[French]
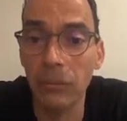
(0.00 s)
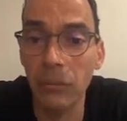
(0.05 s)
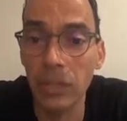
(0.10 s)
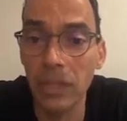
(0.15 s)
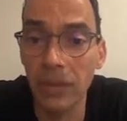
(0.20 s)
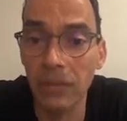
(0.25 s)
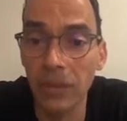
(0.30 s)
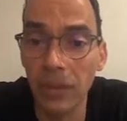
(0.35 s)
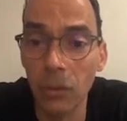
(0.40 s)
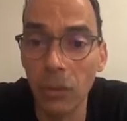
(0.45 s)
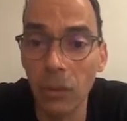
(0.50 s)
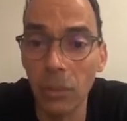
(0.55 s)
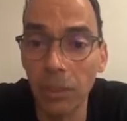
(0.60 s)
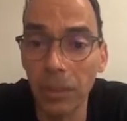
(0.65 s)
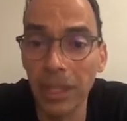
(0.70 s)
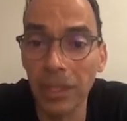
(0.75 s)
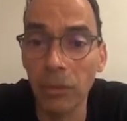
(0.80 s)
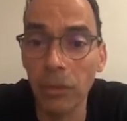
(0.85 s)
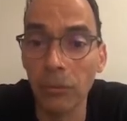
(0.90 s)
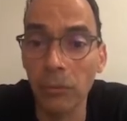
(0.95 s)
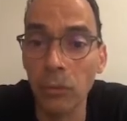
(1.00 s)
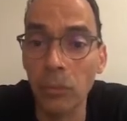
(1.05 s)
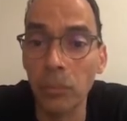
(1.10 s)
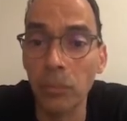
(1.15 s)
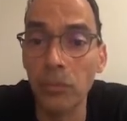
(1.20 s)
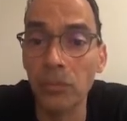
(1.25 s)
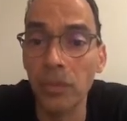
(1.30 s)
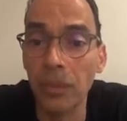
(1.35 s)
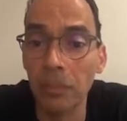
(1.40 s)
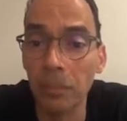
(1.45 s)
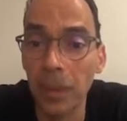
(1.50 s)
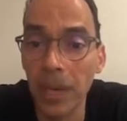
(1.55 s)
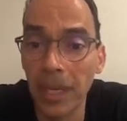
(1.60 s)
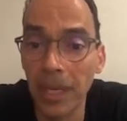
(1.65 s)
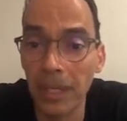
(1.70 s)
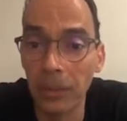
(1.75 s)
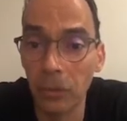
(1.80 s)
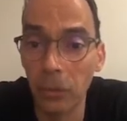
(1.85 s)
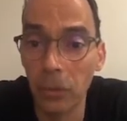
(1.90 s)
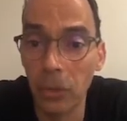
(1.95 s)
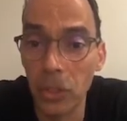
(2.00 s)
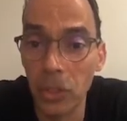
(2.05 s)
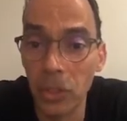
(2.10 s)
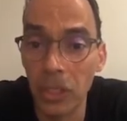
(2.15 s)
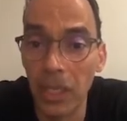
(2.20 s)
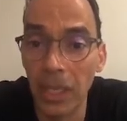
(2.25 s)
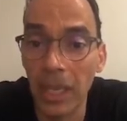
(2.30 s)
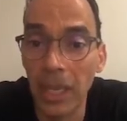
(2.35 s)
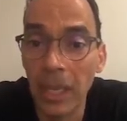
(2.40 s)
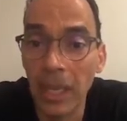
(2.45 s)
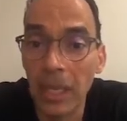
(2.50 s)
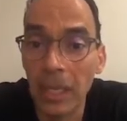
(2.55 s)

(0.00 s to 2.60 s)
vous avez compris que vous ne pouvez pas être rejeté